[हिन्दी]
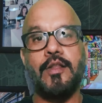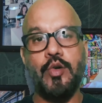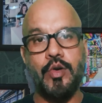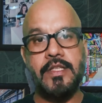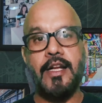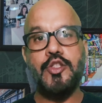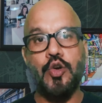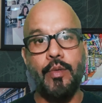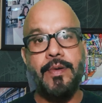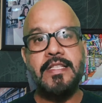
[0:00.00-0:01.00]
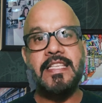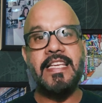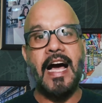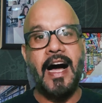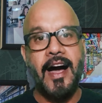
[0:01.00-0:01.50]
2024
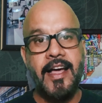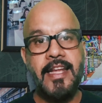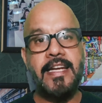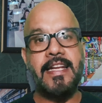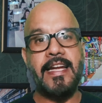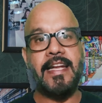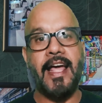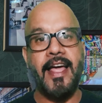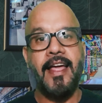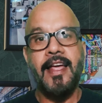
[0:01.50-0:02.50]
की आखिरी डेट है